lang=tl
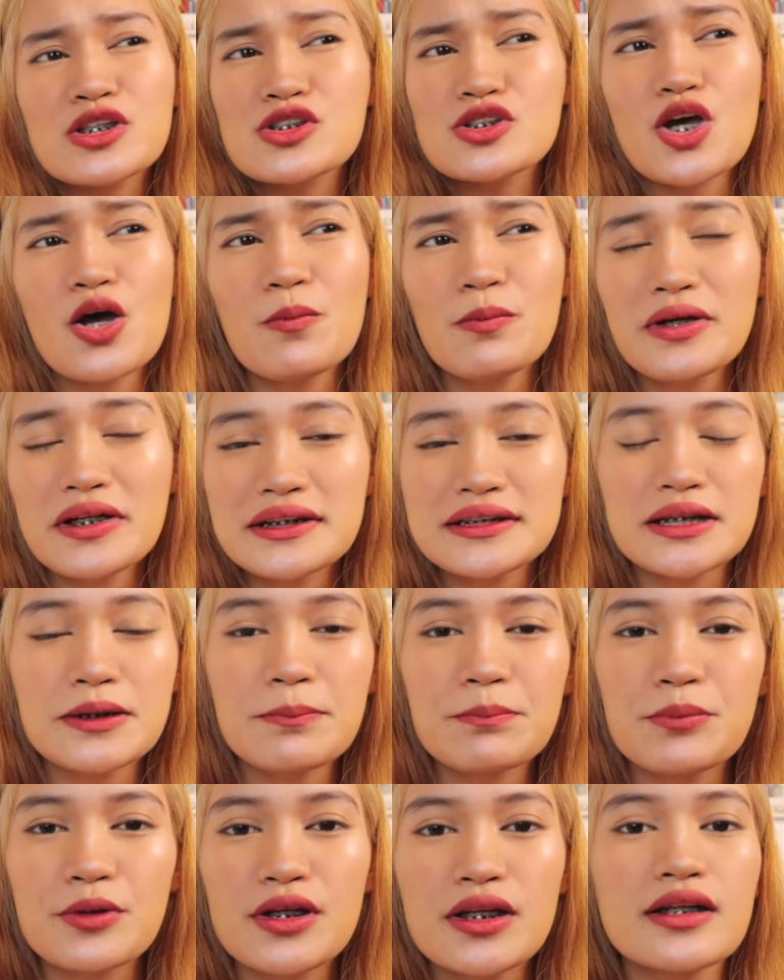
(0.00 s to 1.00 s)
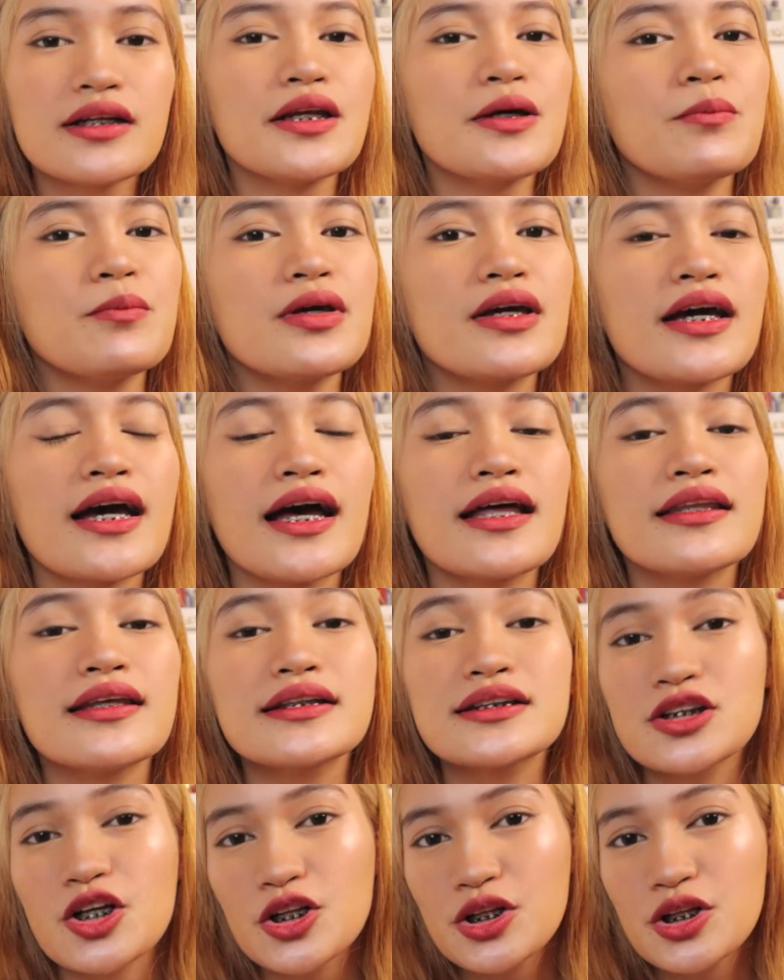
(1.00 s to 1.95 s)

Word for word: Sobrang simple lang ng mechanics.